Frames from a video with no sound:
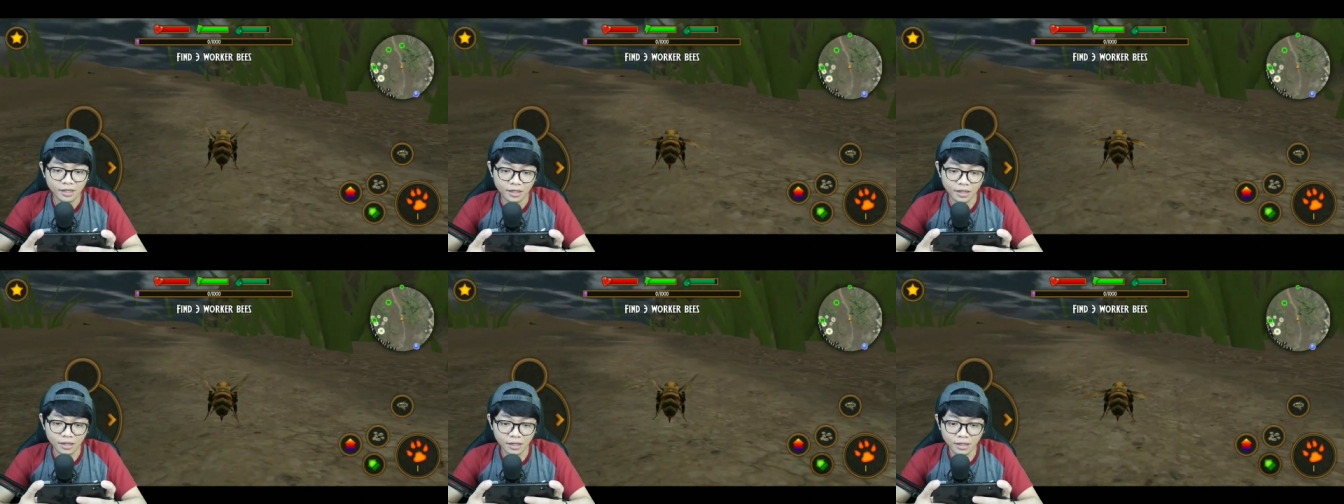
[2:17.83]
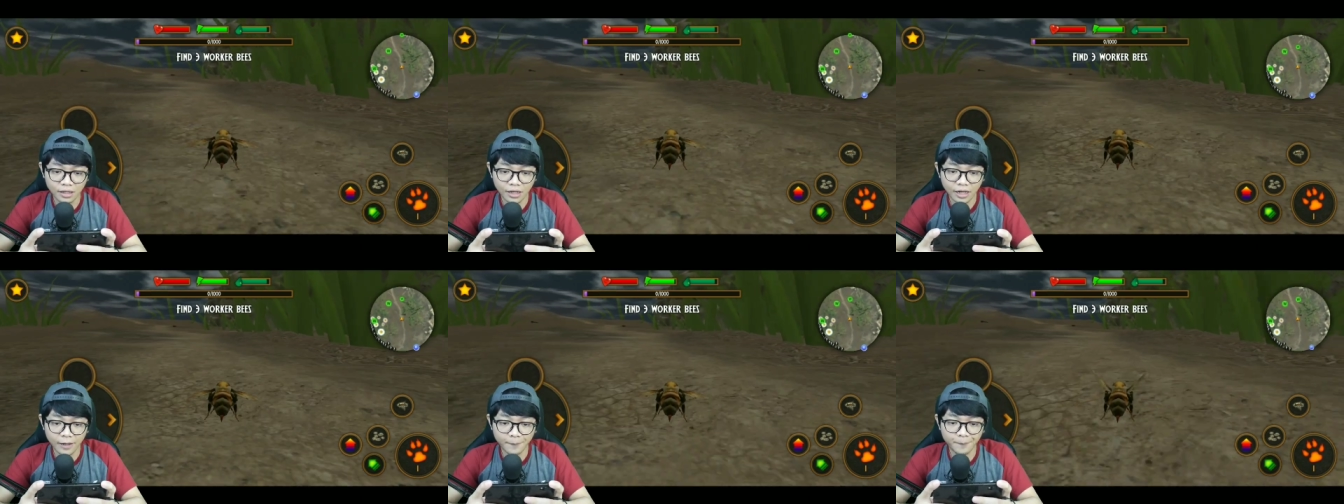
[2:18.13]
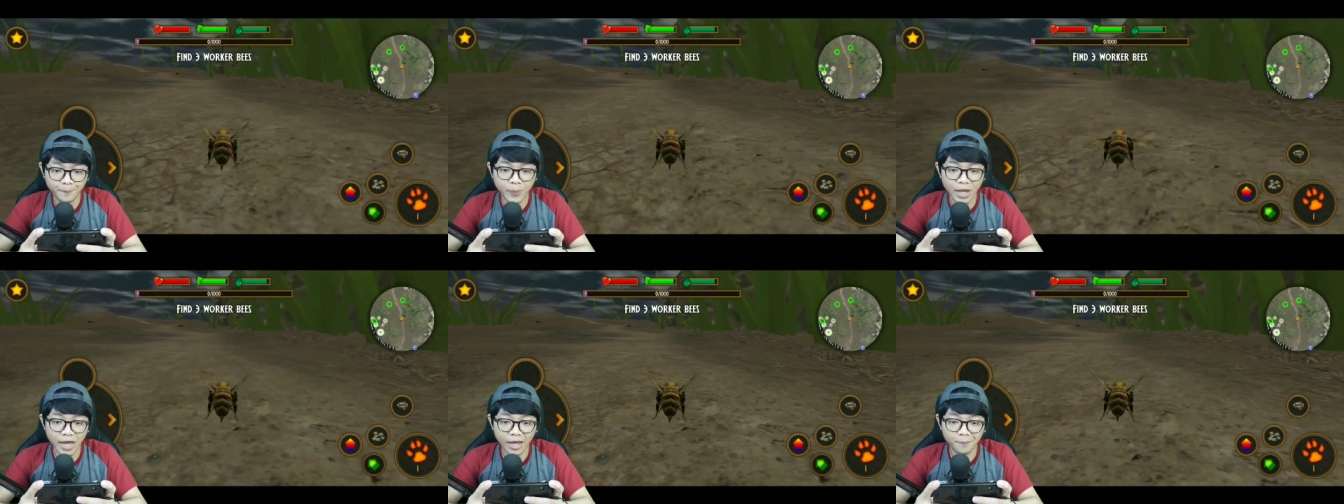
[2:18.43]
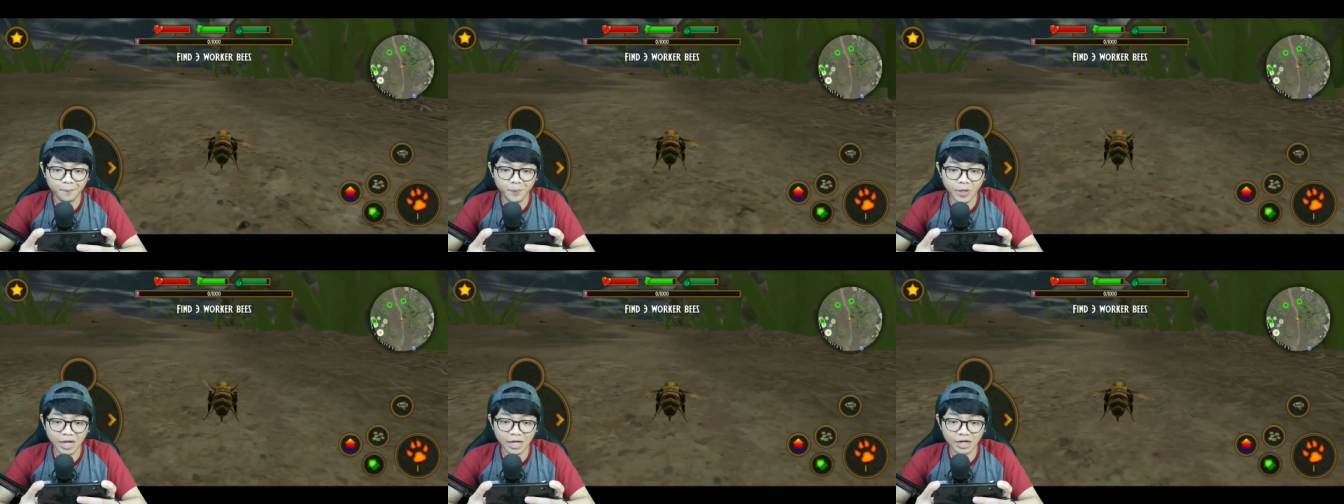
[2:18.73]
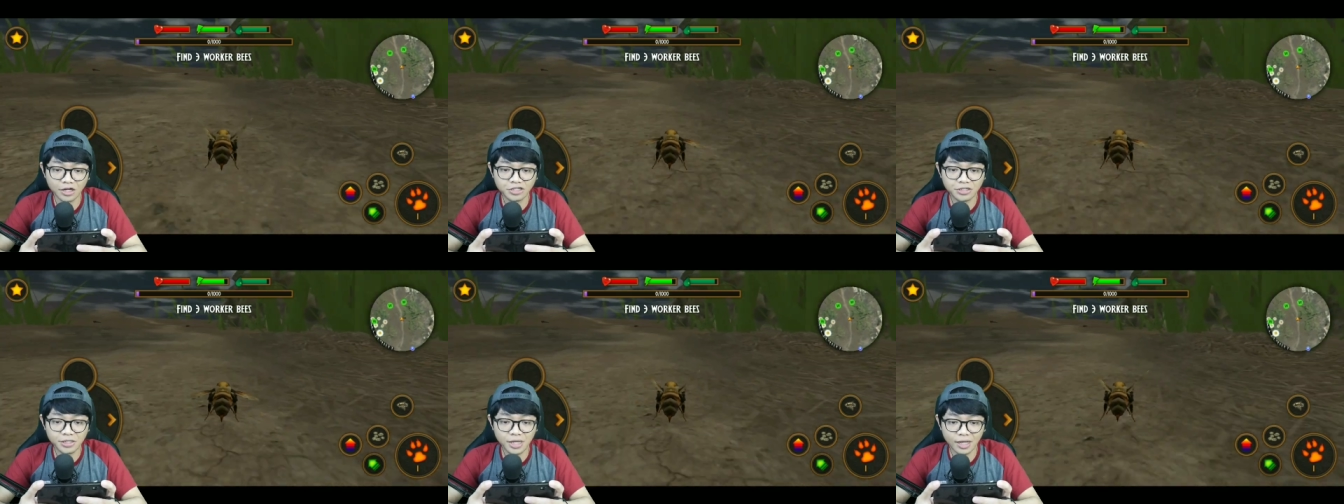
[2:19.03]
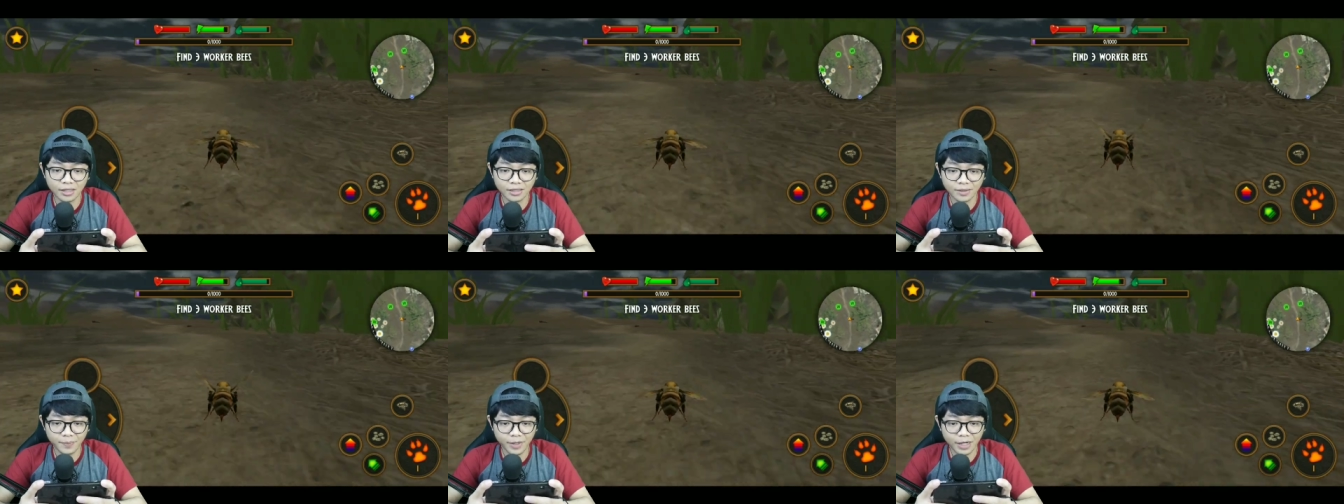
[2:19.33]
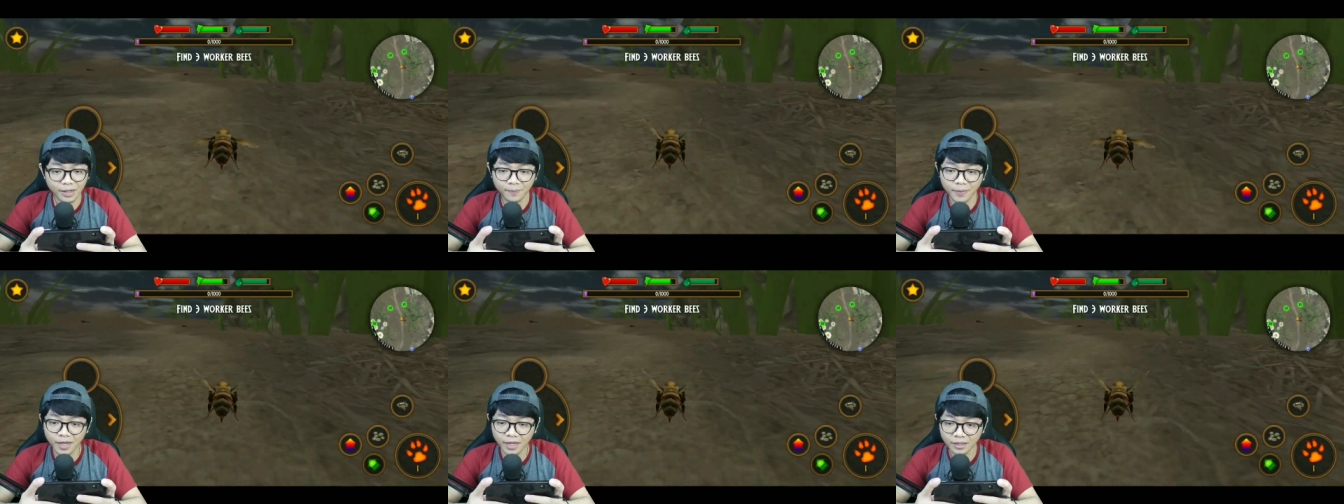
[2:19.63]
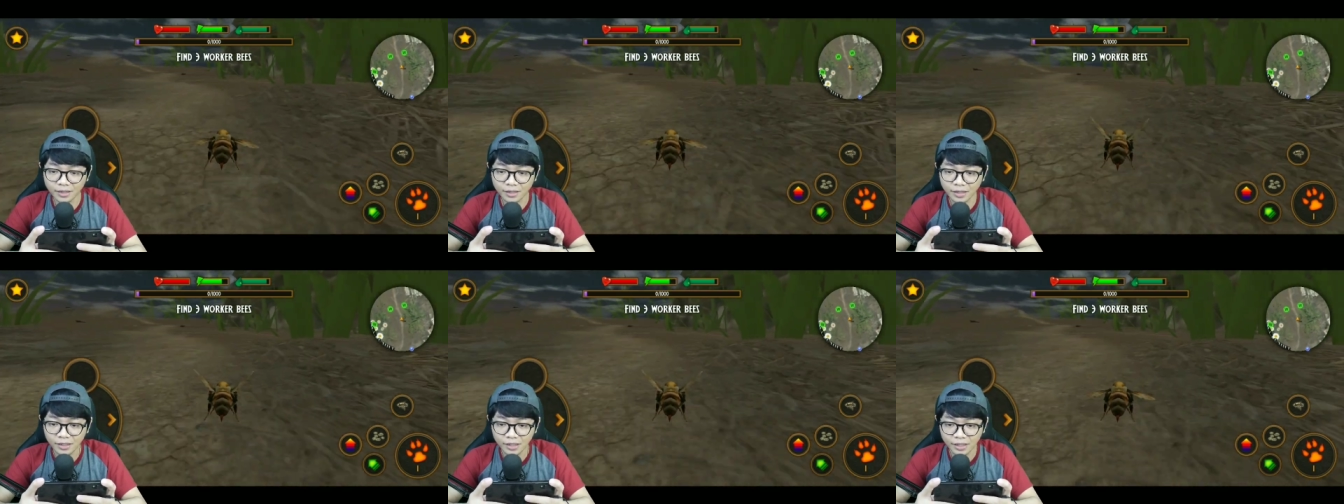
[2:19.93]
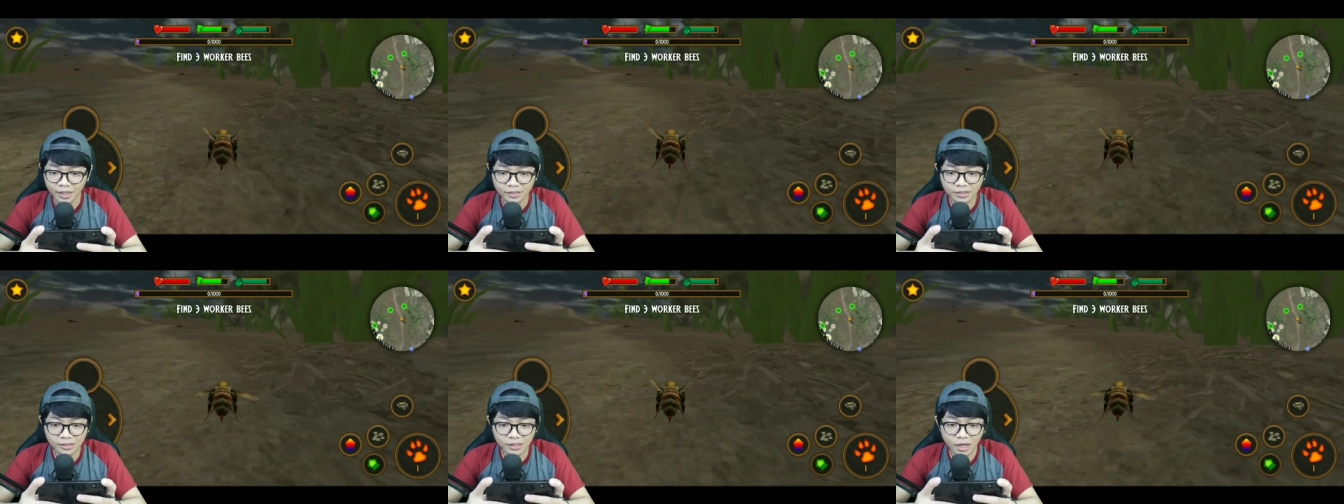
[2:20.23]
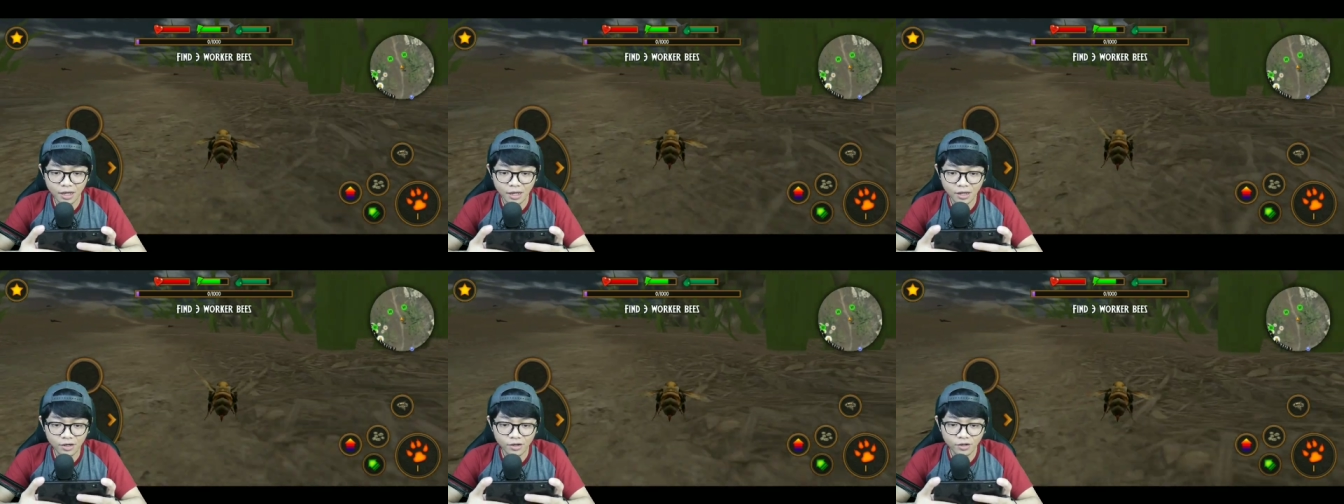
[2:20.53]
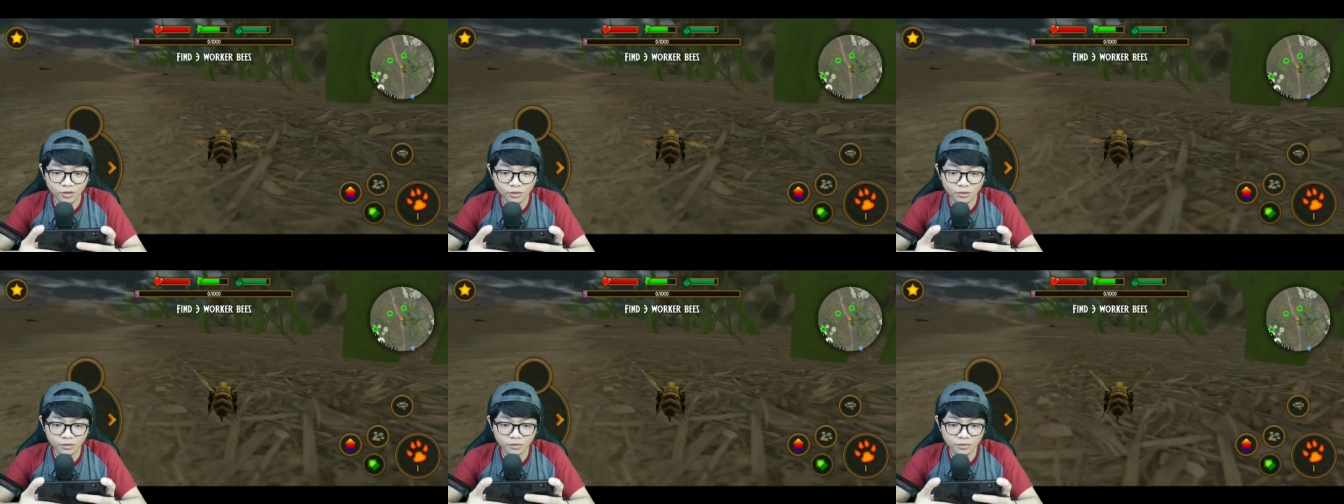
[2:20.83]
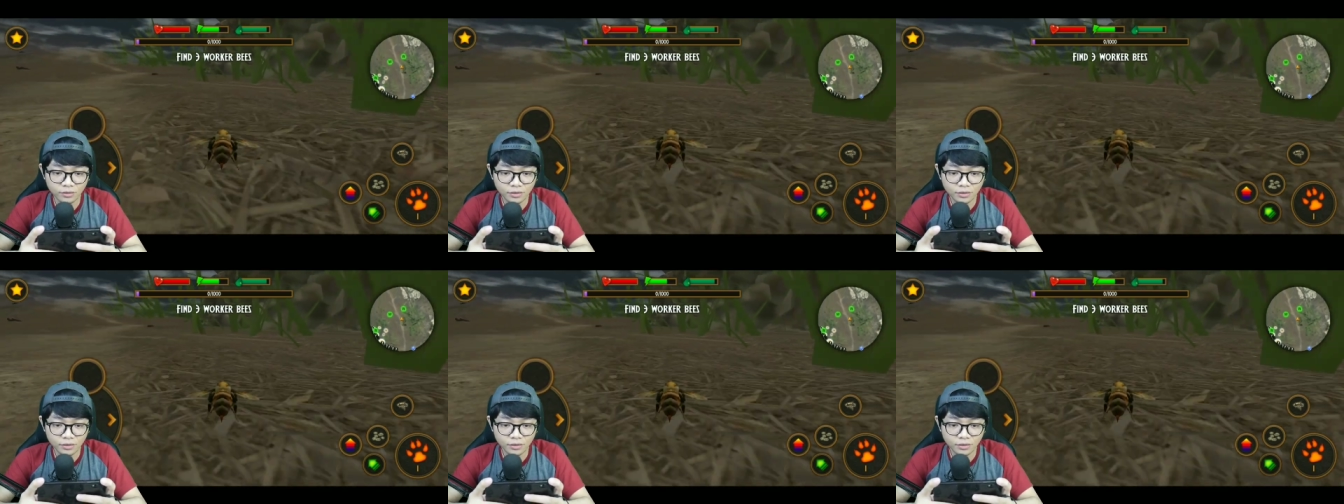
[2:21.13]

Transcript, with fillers: uh, lebah pekerja teman-teman let's go